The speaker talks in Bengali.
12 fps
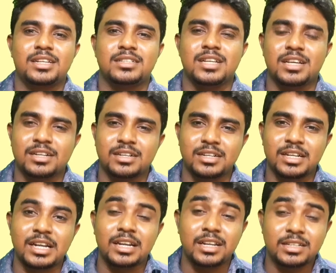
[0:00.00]
স্যার
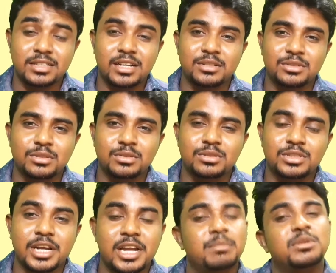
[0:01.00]
ইলিয়াস কাঞ্চন
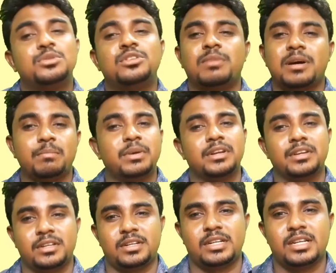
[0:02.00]
সাহেবই শুধু ভাববেন
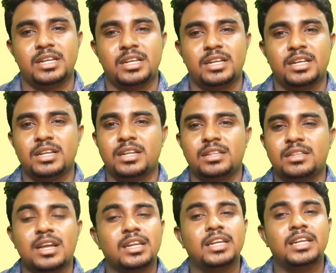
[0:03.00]

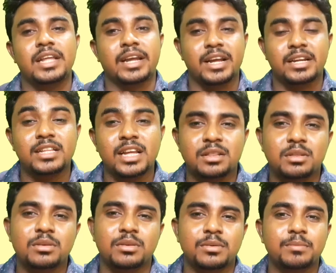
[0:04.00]
তার কি এটা একারই দায়িত্ব
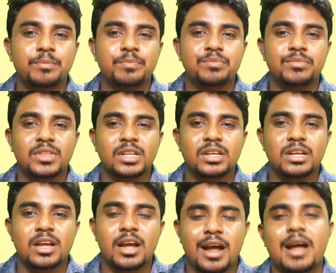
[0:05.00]

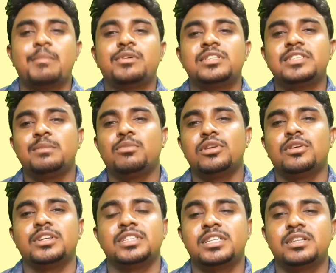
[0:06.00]
আমার যেটা মনে
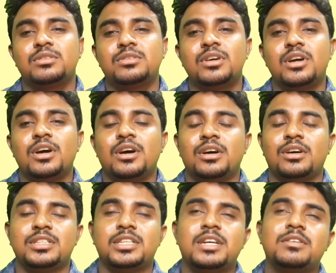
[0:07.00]
হয় সেটা তো
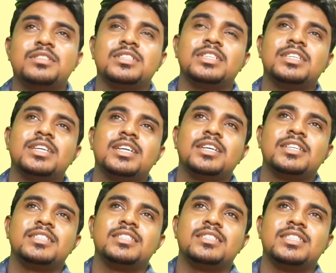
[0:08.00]
সেটা হচ্ছে
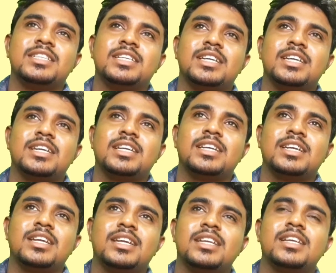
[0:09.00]
যে
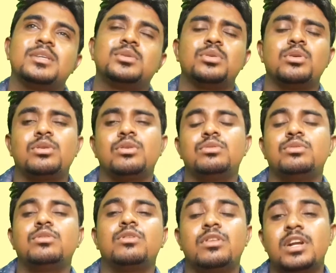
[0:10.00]
সড়ক
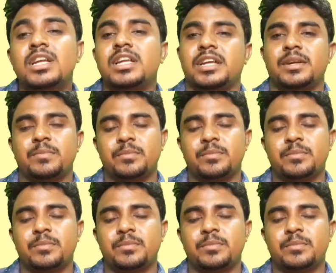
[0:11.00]
দুর্ঘটনা নিয়ে